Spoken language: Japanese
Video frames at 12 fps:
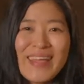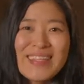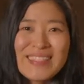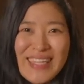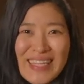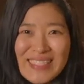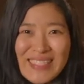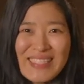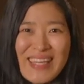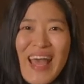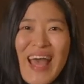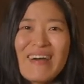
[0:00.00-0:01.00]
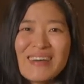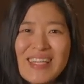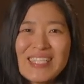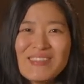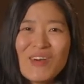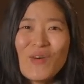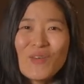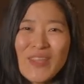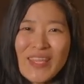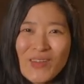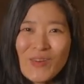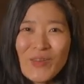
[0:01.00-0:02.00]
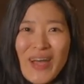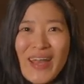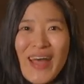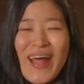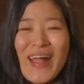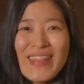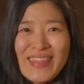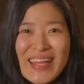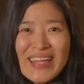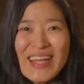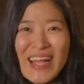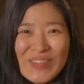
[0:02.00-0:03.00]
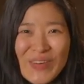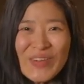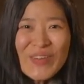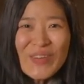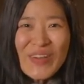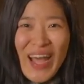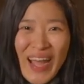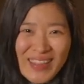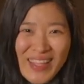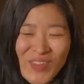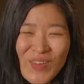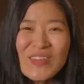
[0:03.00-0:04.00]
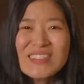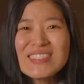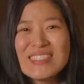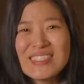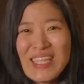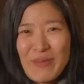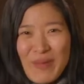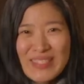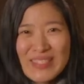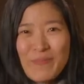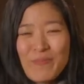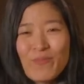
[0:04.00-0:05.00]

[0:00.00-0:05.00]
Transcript: しかし私はこの出来事から何か良いことがあったと信じています